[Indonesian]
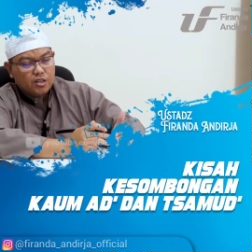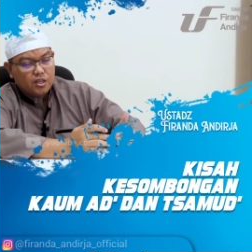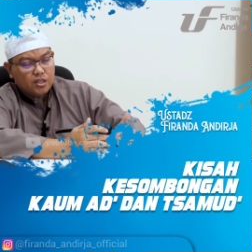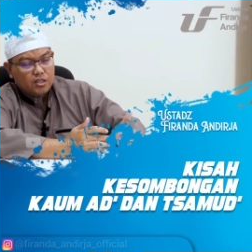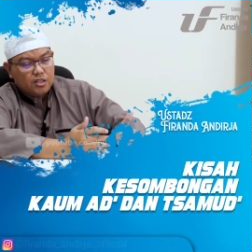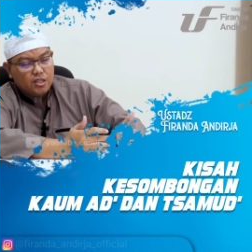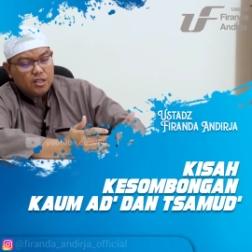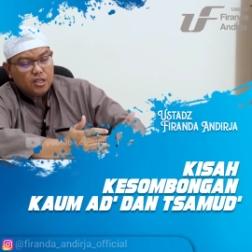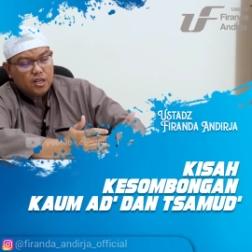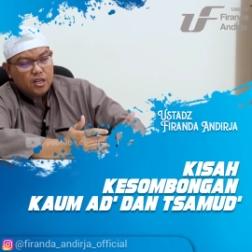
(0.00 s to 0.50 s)

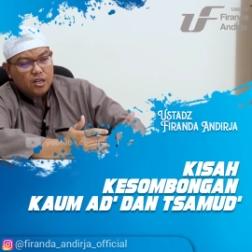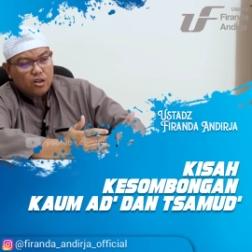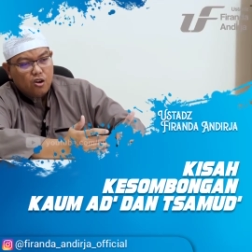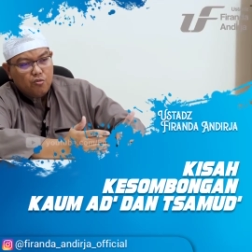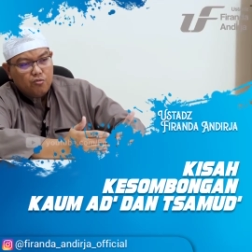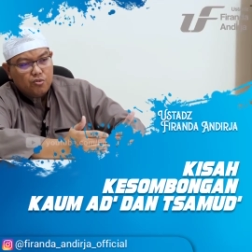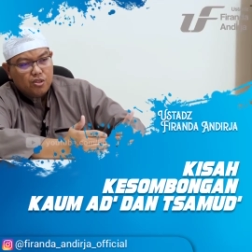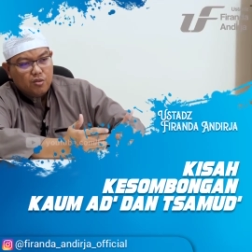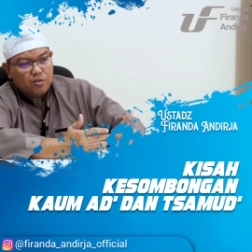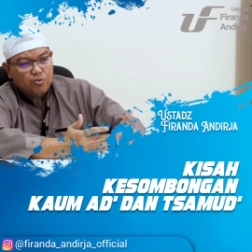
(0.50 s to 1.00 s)
ketika
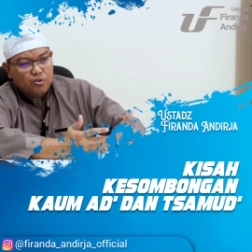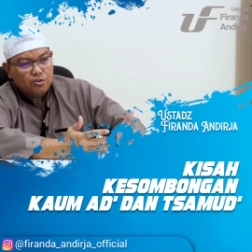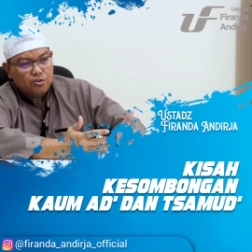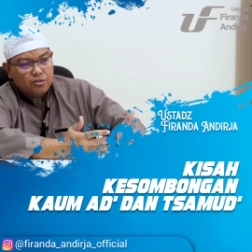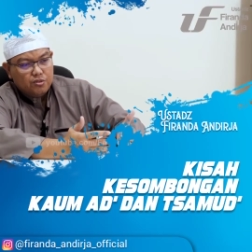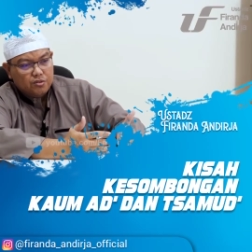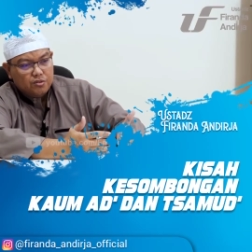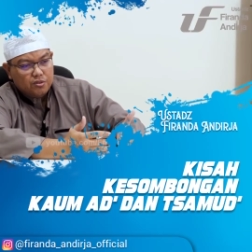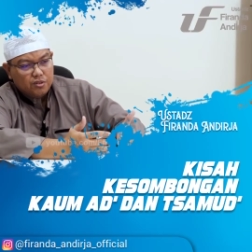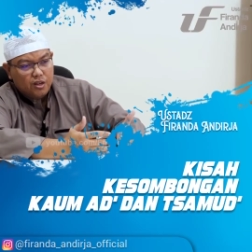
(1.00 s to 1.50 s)
kaum
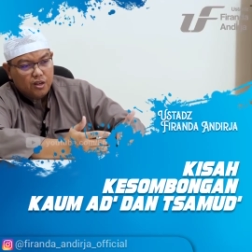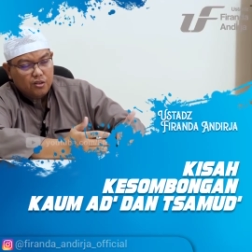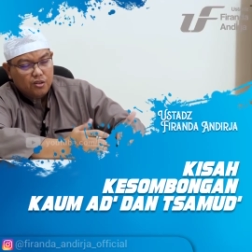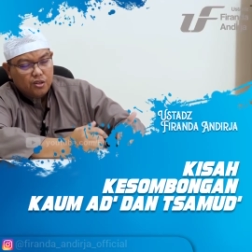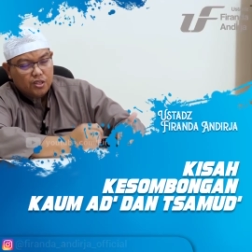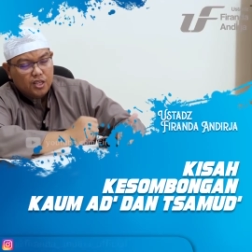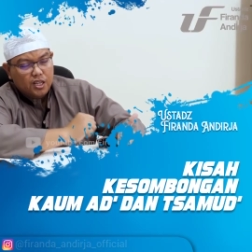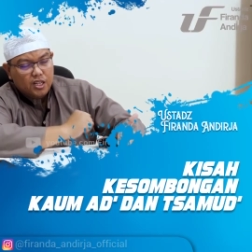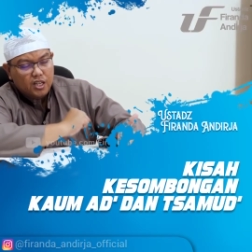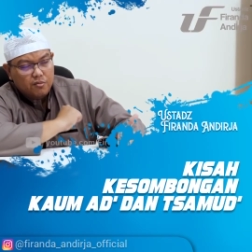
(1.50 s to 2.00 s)
Samud Allah
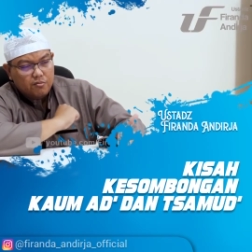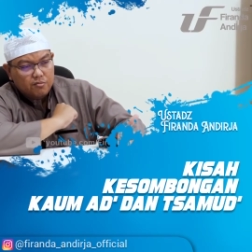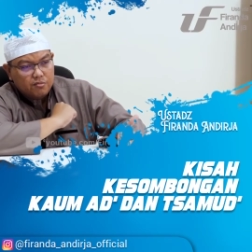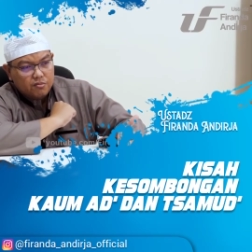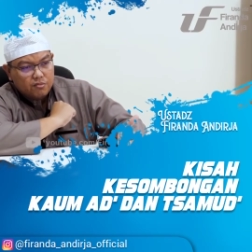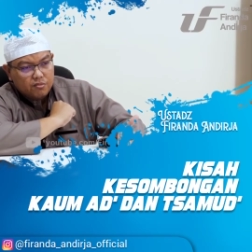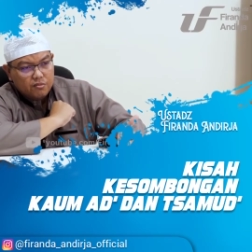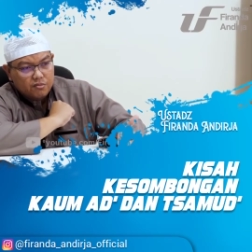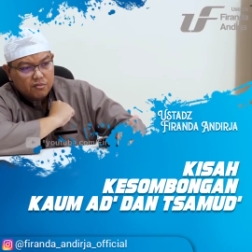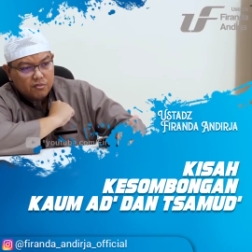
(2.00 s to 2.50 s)

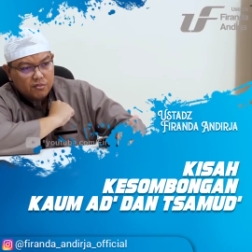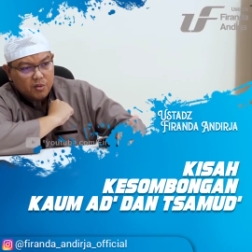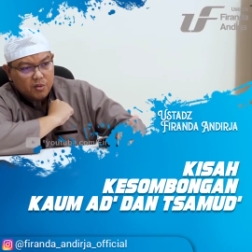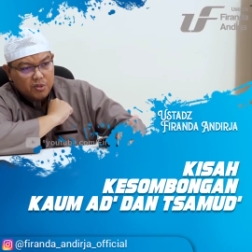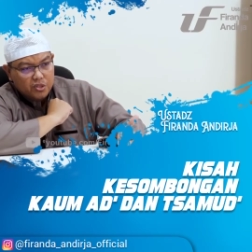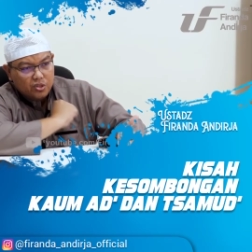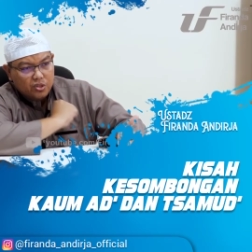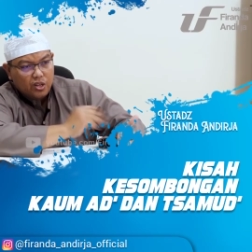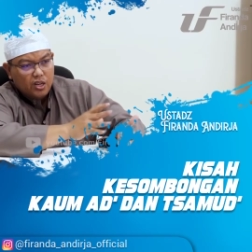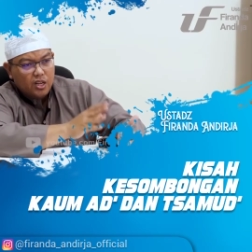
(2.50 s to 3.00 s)
kirim
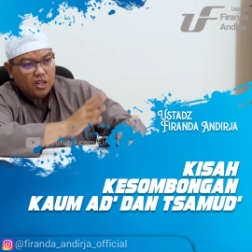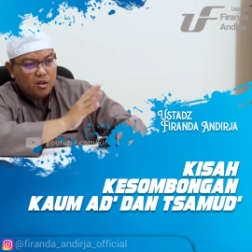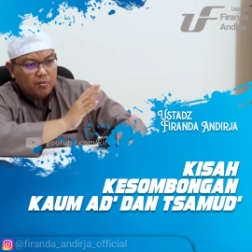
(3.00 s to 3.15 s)
Nabi Saleh